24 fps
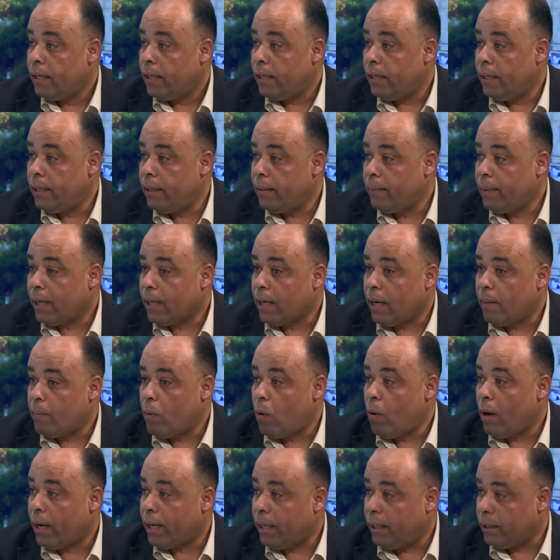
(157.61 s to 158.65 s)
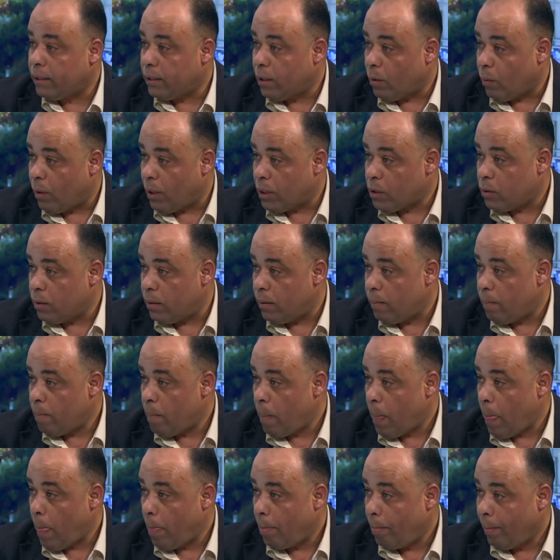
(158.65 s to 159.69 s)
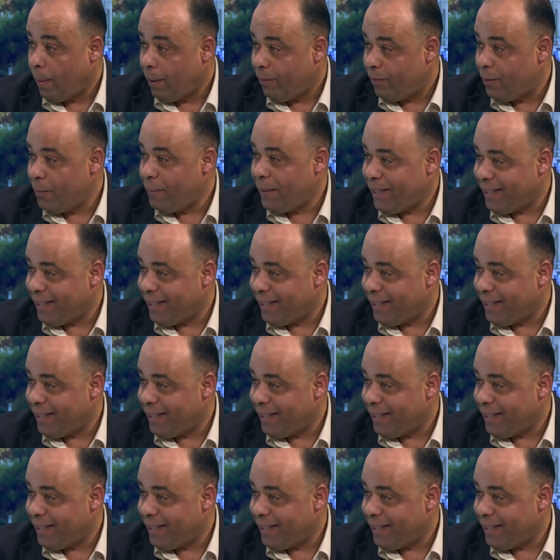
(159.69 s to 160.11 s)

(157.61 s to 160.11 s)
اللي بقرأ مواقع التواصل فيما